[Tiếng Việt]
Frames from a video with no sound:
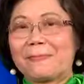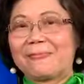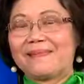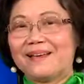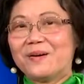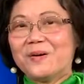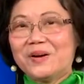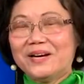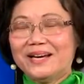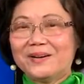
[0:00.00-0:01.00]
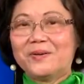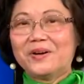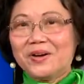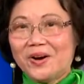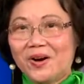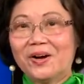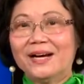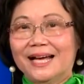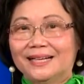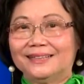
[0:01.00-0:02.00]
ừ, câu hỏi này câu hỏi khó
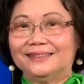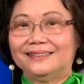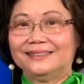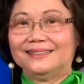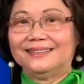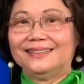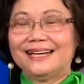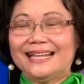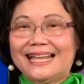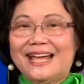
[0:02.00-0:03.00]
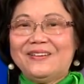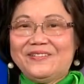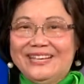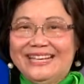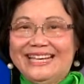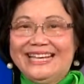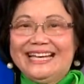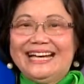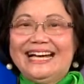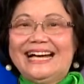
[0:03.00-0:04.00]
đó là tại vì
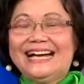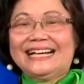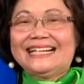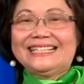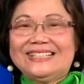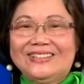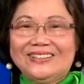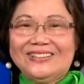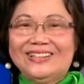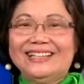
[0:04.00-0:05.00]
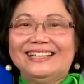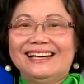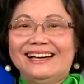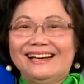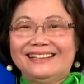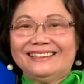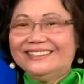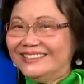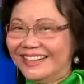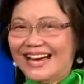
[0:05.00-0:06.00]
à, tôi à,
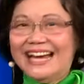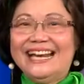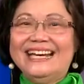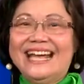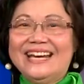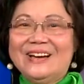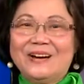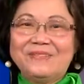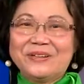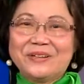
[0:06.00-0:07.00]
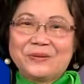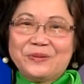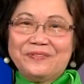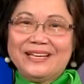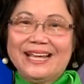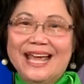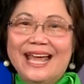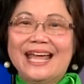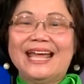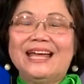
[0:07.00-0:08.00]
thừa khai lên đây nói với cho quý vị
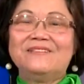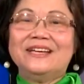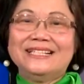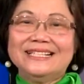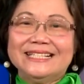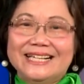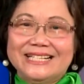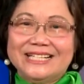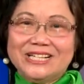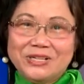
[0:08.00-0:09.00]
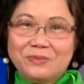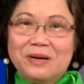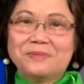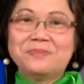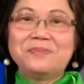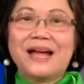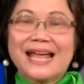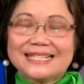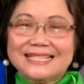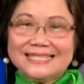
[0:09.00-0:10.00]
nghe về chương trình hưu bổng
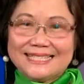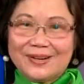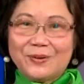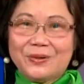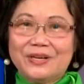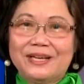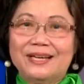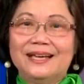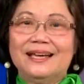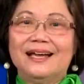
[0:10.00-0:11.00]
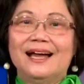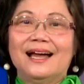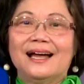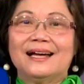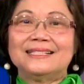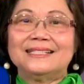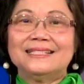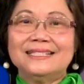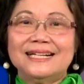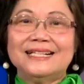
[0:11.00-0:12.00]
an sinh xã hội à,
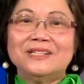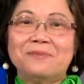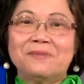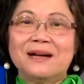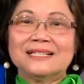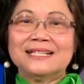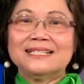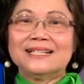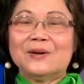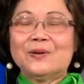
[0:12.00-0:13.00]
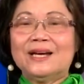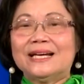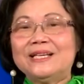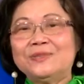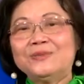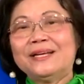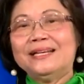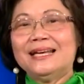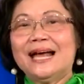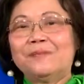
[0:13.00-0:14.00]
chương trình khiêu bổng an sinh xã hội là khi chúng ta
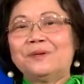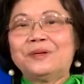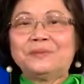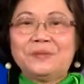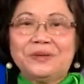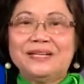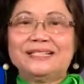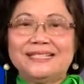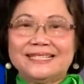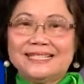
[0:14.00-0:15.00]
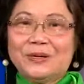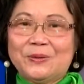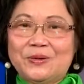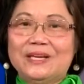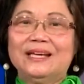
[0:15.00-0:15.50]
đi làm và đóng thuế an sinh xã hội